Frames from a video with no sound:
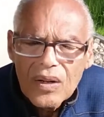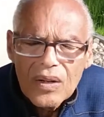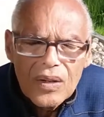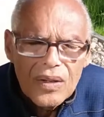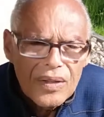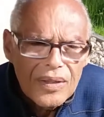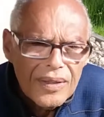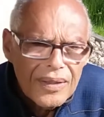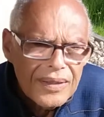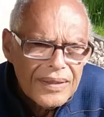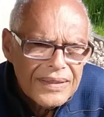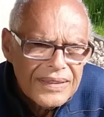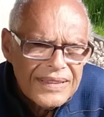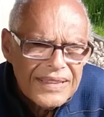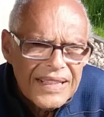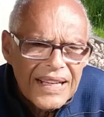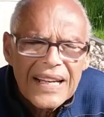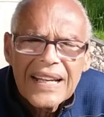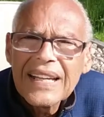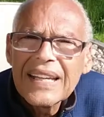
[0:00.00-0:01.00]
euh,
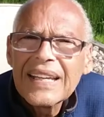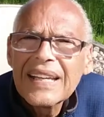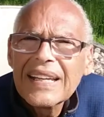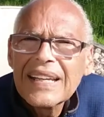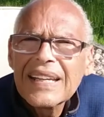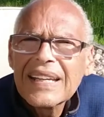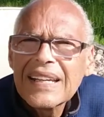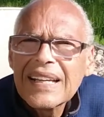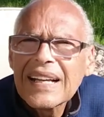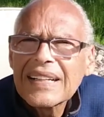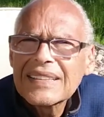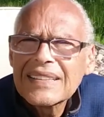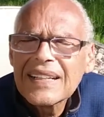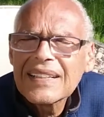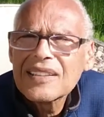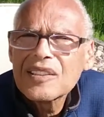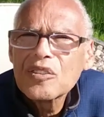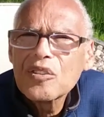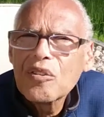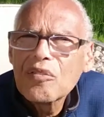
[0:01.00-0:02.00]
Thierry
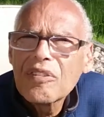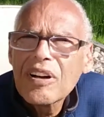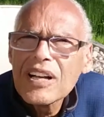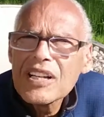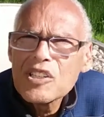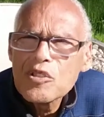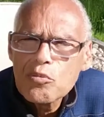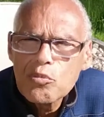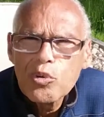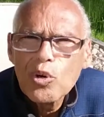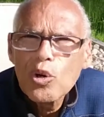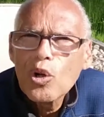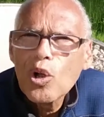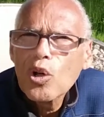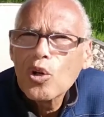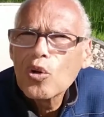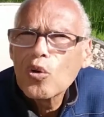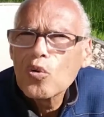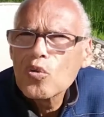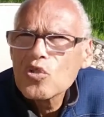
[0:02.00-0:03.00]
Casasnovas pour
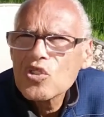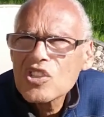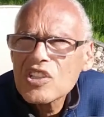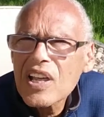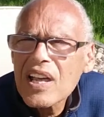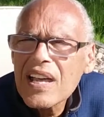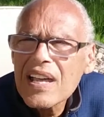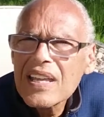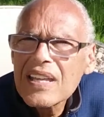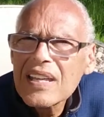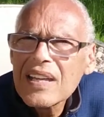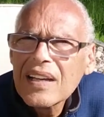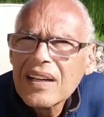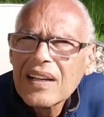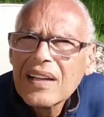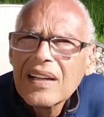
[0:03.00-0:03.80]
leurs conseils.